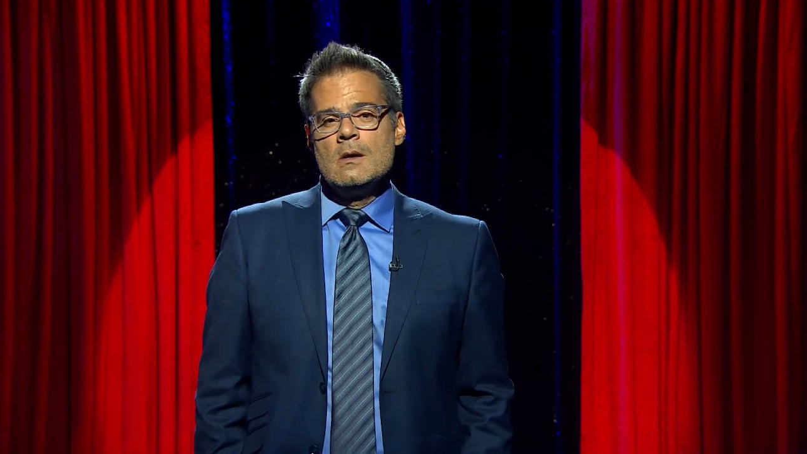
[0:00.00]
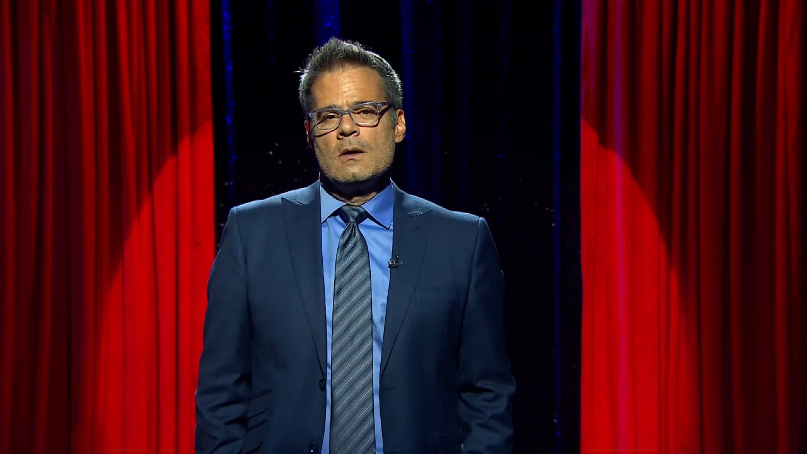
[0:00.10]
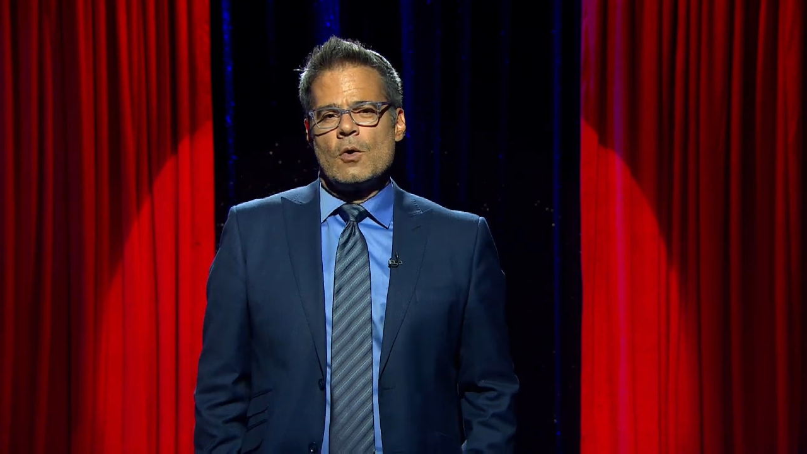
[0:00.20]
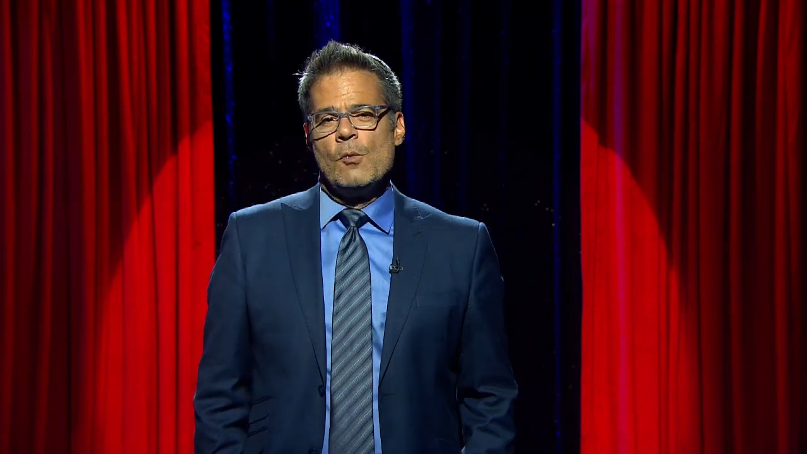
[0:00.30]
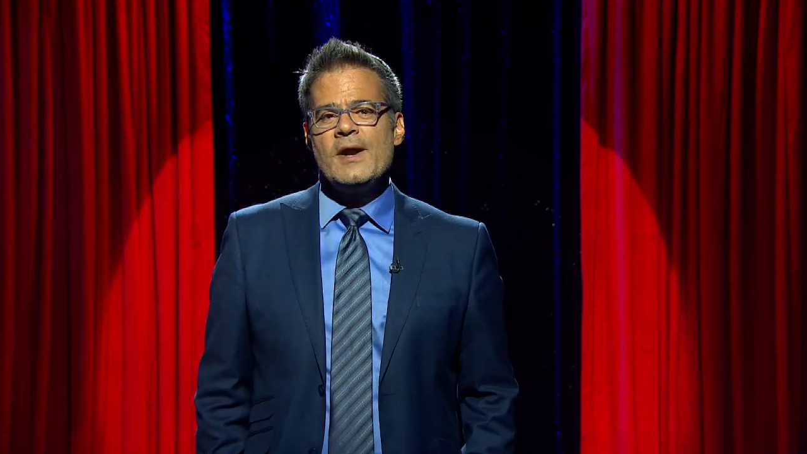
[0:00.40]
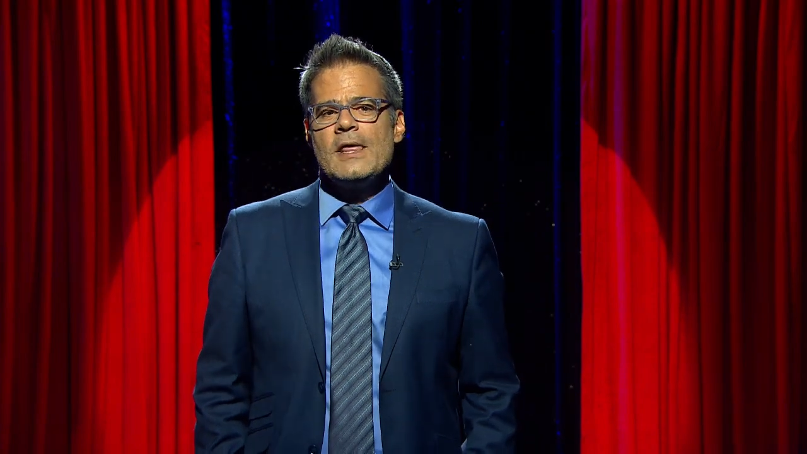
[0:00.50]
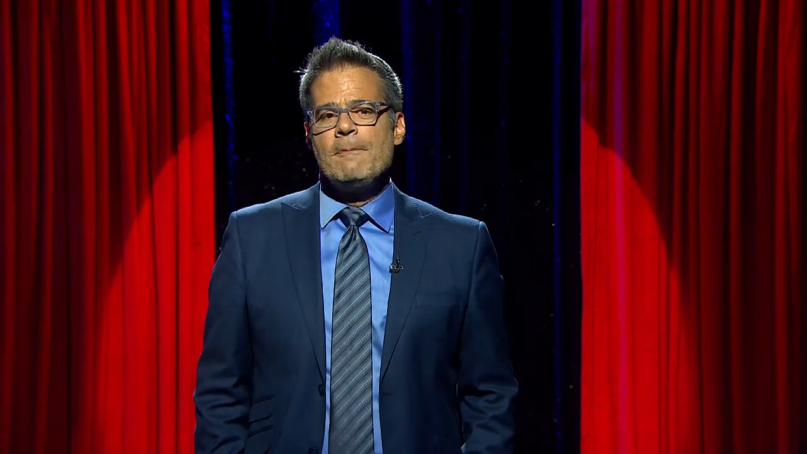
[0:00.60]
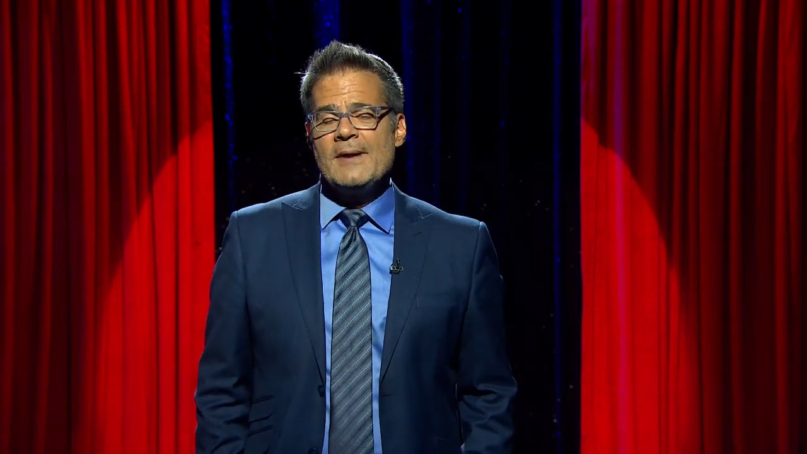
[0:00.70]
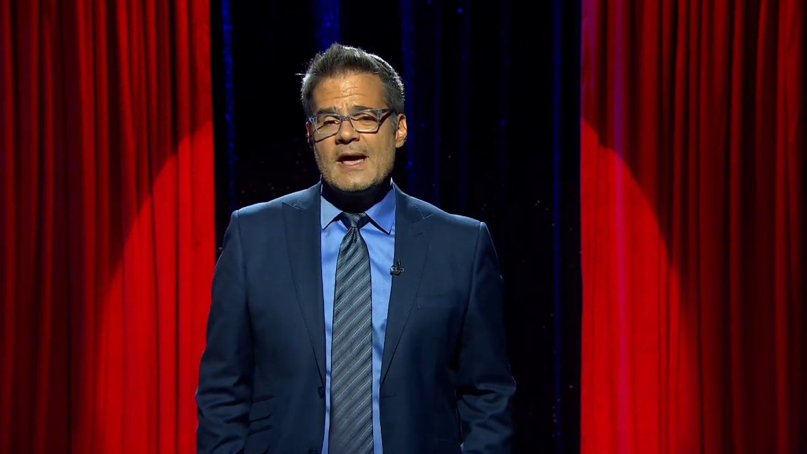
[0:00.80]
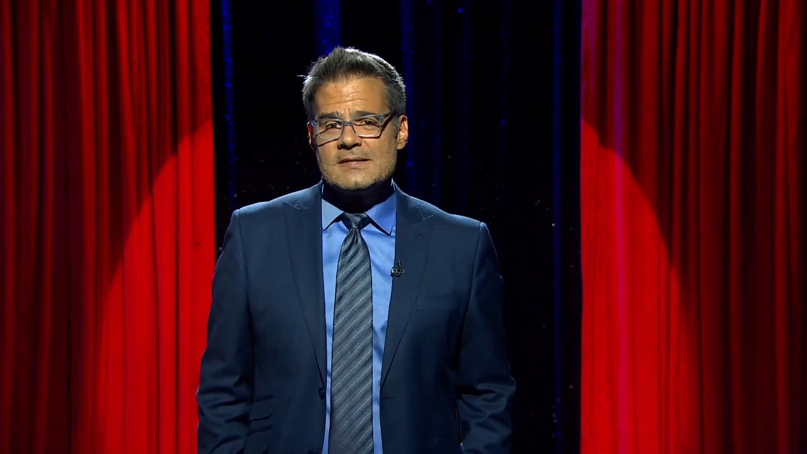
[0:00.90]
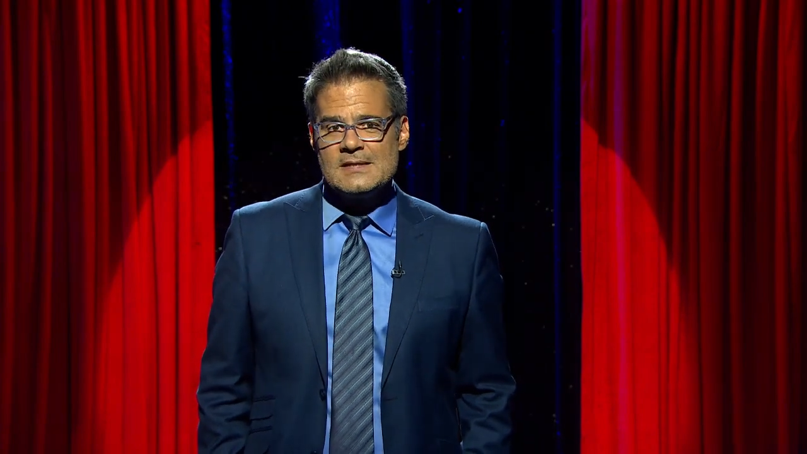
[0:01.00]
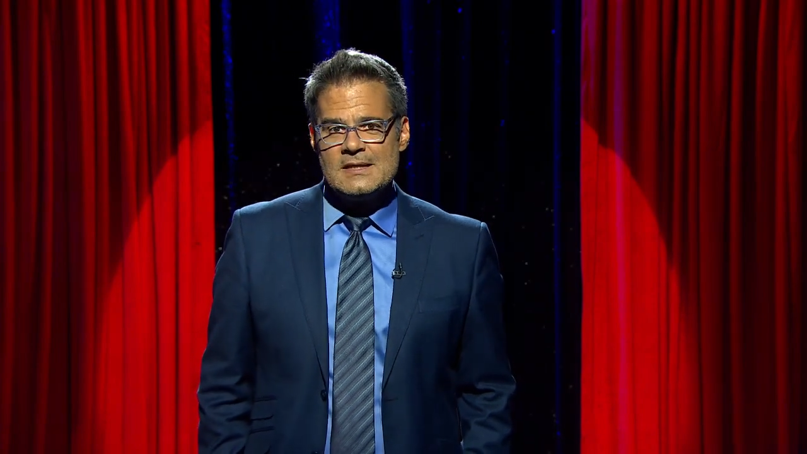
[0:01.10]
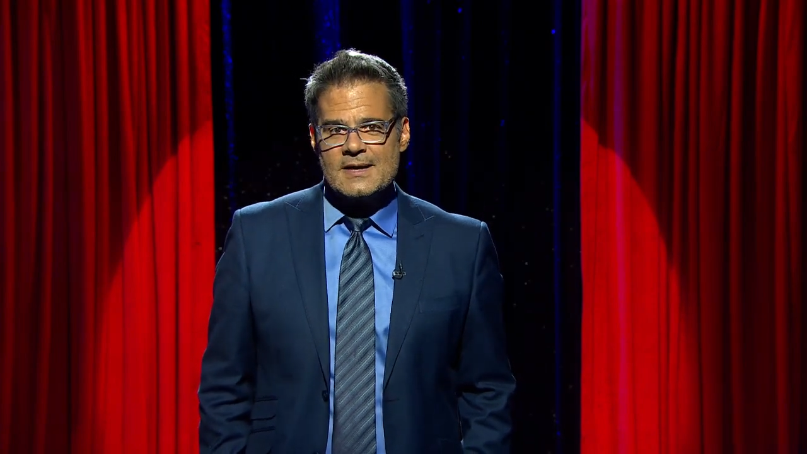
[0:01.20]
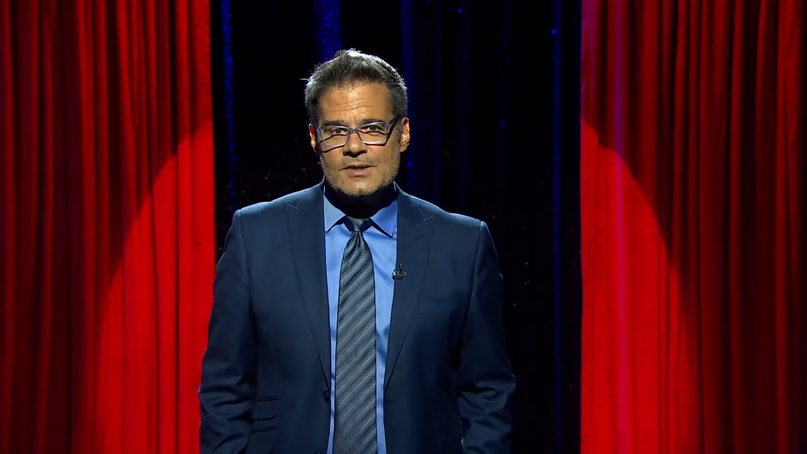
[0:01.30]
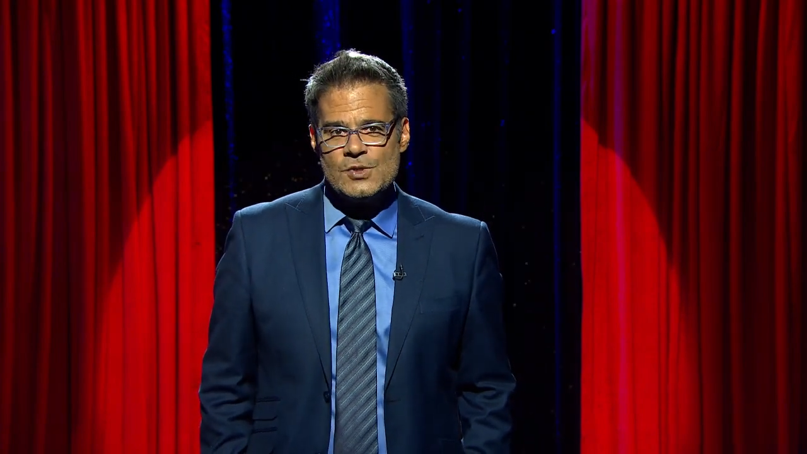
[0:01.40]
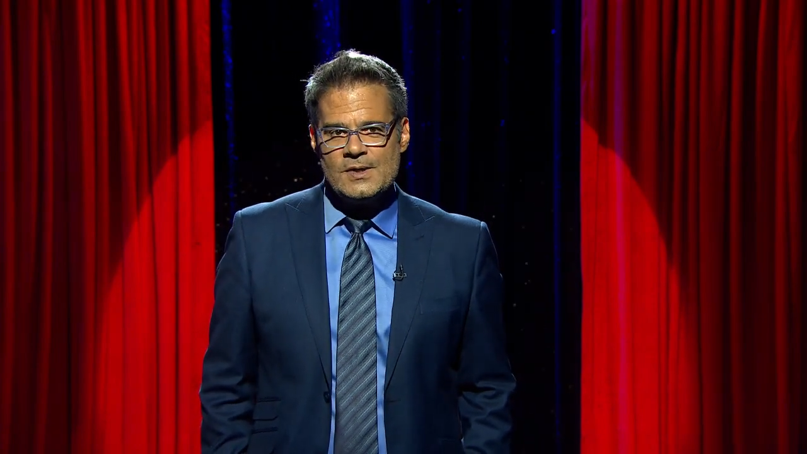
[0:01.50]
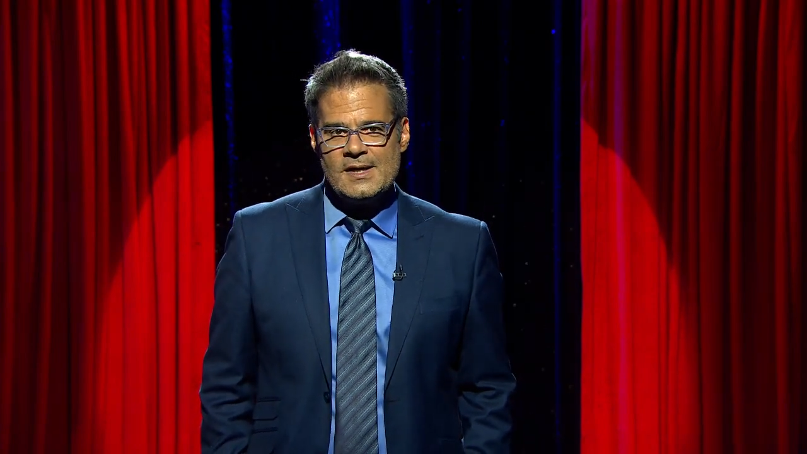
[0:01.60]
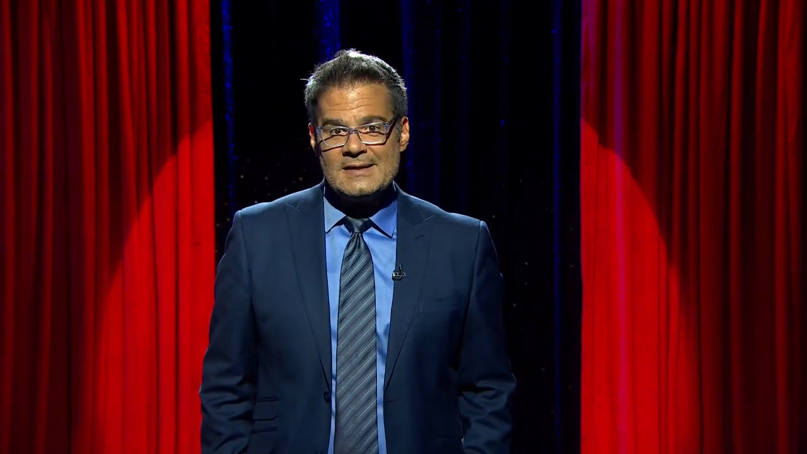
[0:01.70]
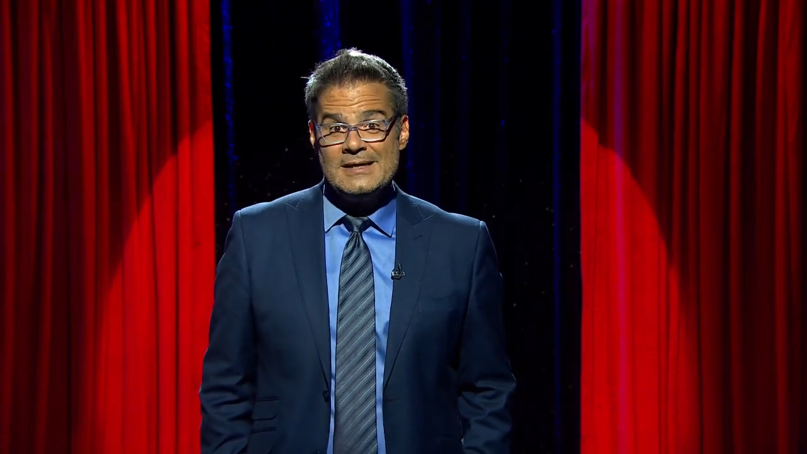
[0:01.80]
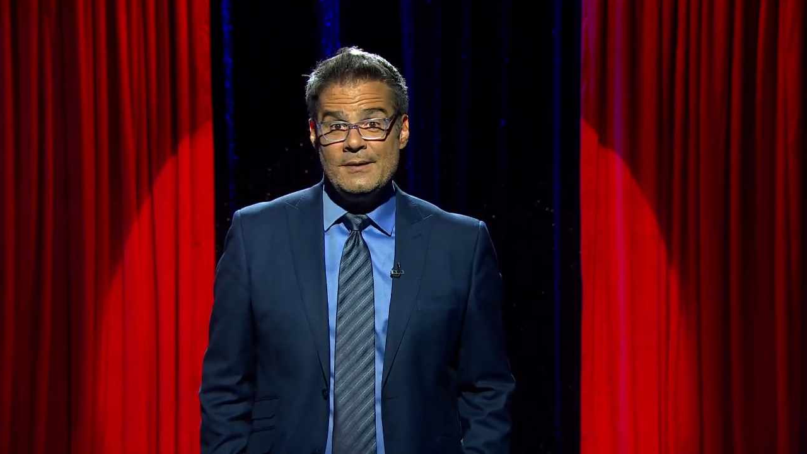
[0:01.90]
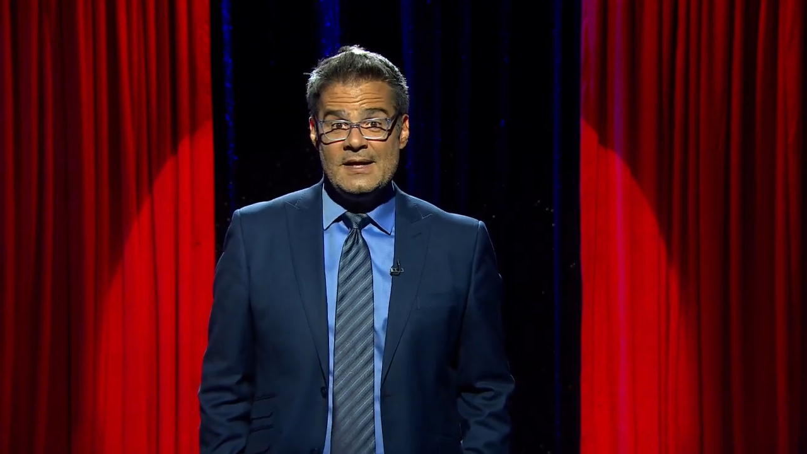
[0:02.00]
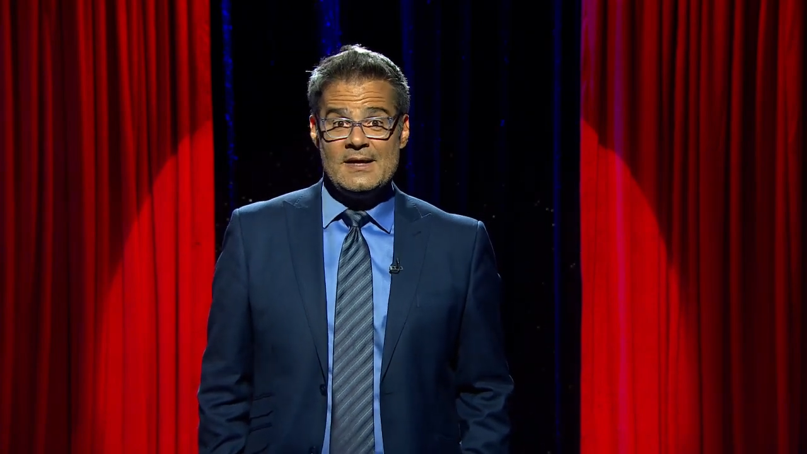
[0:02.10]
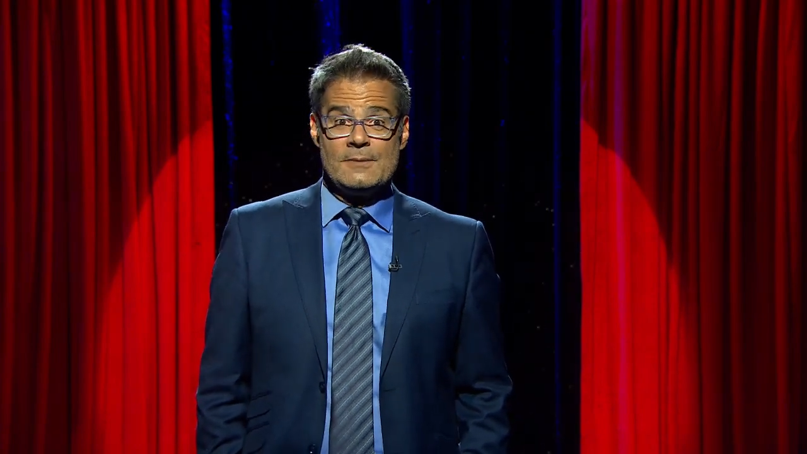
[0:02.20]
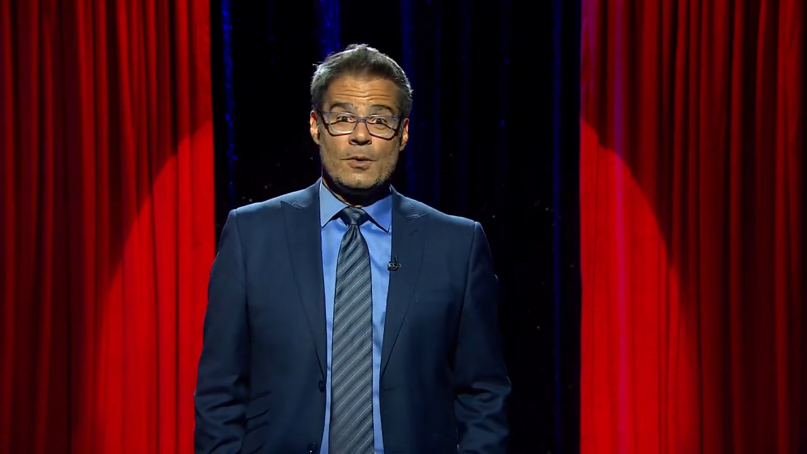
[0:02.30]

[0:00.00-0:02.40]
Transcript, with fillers: Como era de esperarse, las reacciones están divididas.